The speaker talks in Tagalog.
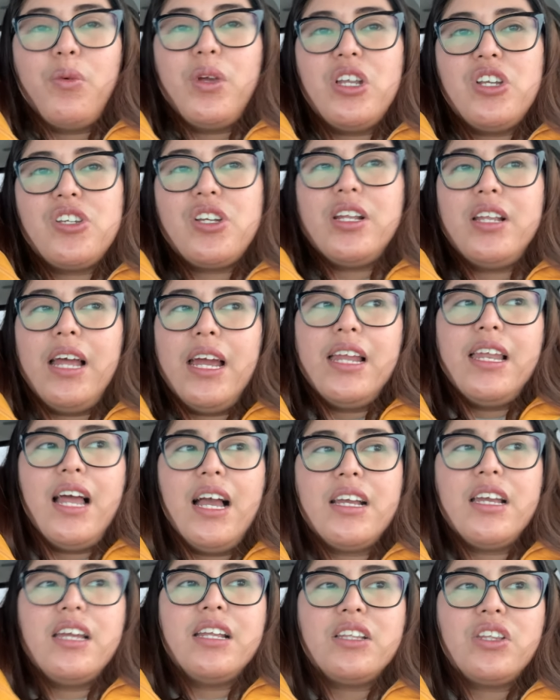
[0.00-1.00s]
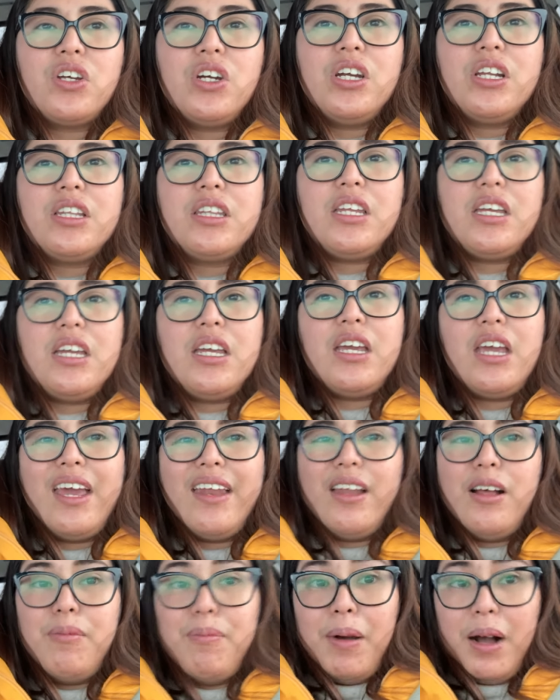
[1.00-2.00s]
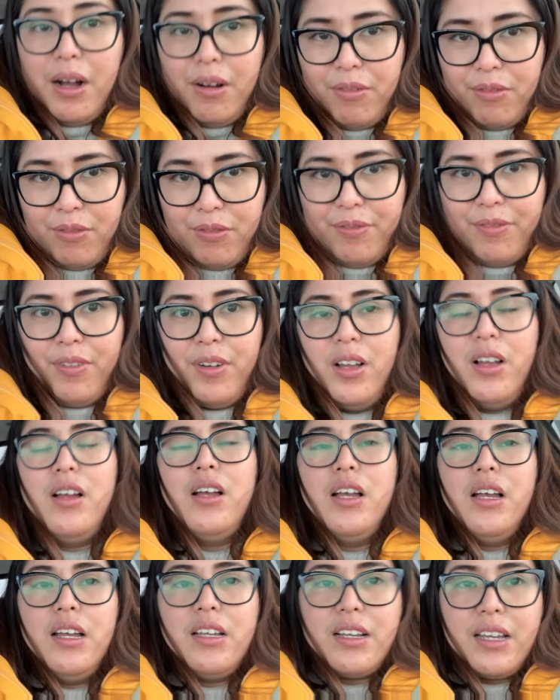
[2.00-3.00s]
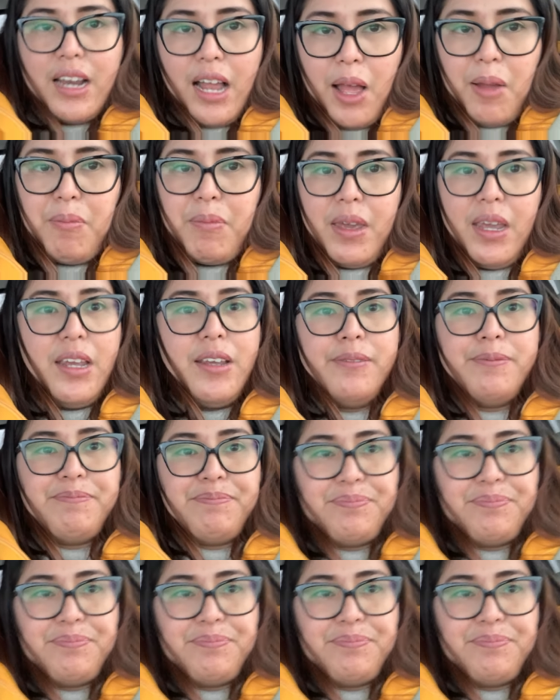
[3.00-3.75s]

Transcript: wind chill ay laging 30 and above. Grabe.